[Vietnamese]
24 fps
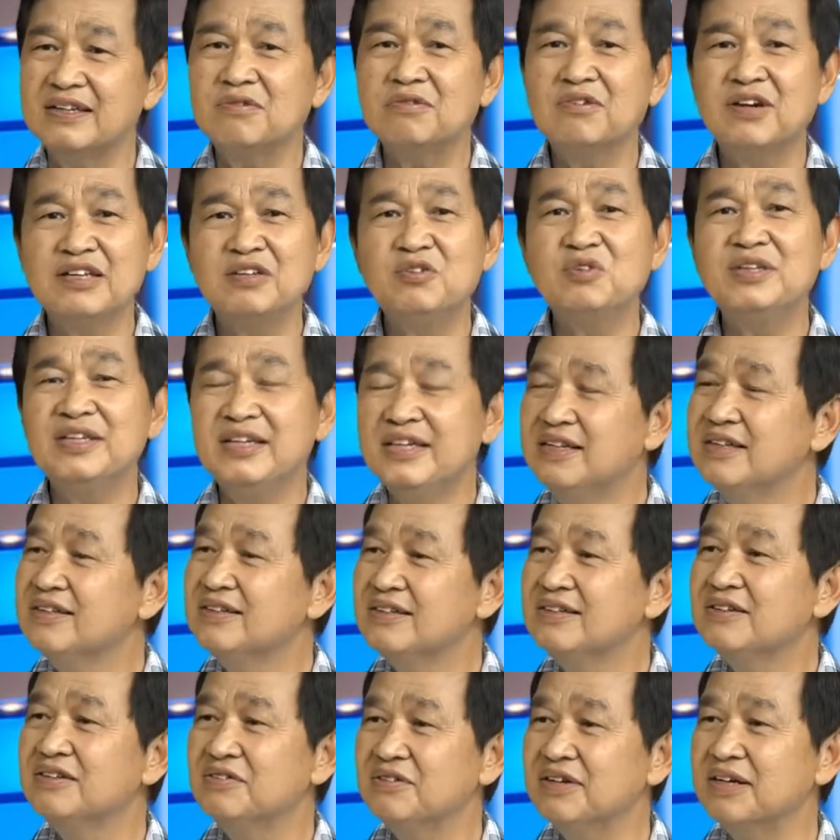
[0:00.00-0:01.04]
trong cái chuyến đi.
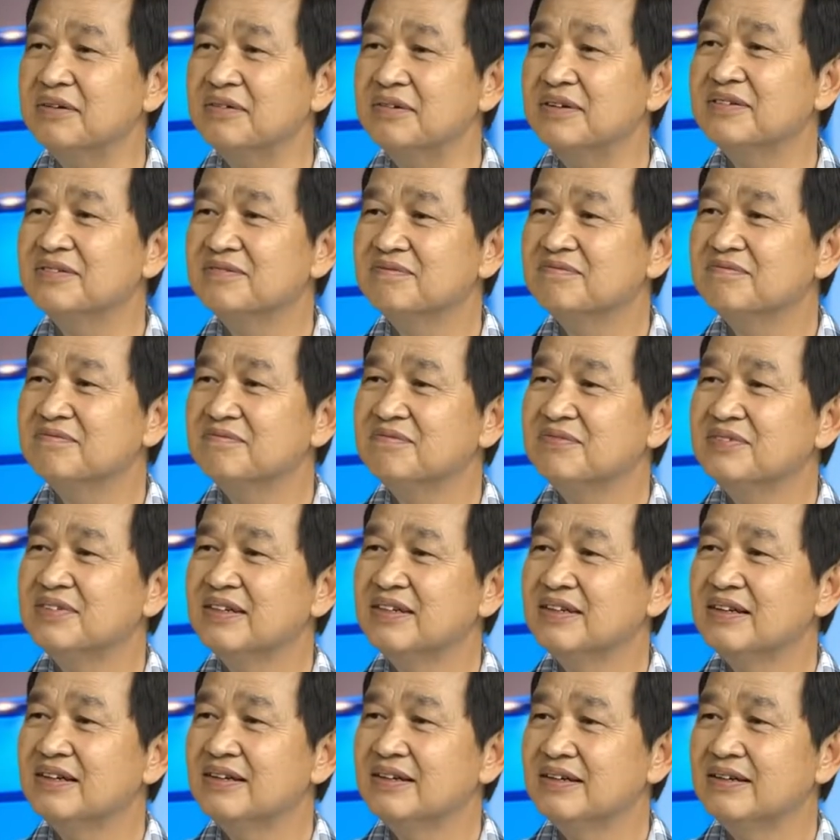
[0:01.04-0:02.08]
Khi mà mình không có chuẩn bị
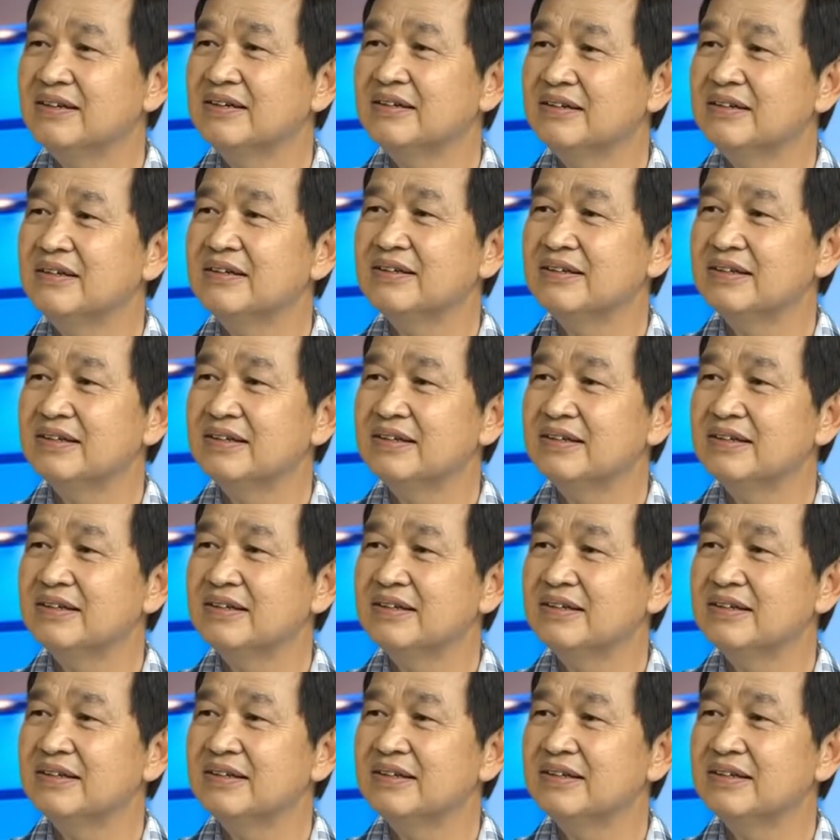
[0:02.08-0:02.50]
mà kỹ càng